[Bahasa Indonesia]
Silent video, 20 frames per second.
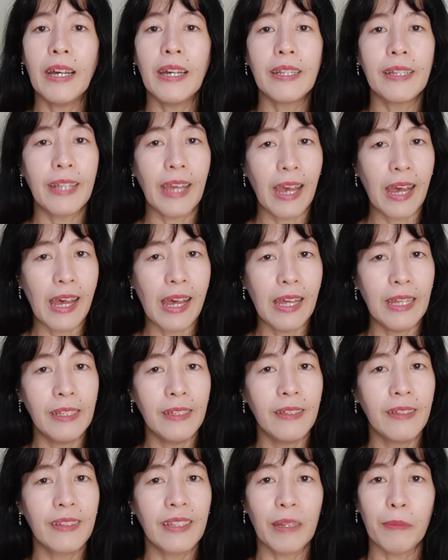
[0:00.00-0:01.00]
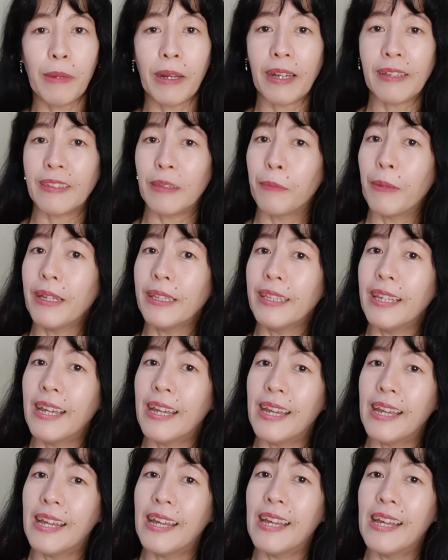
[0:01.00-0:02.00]
Dan terima kasih
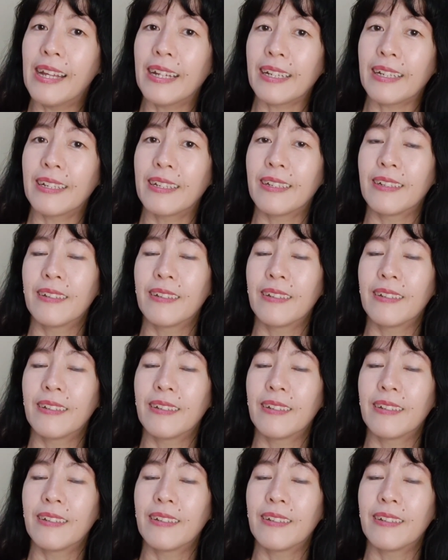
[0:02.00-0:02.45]
banyak.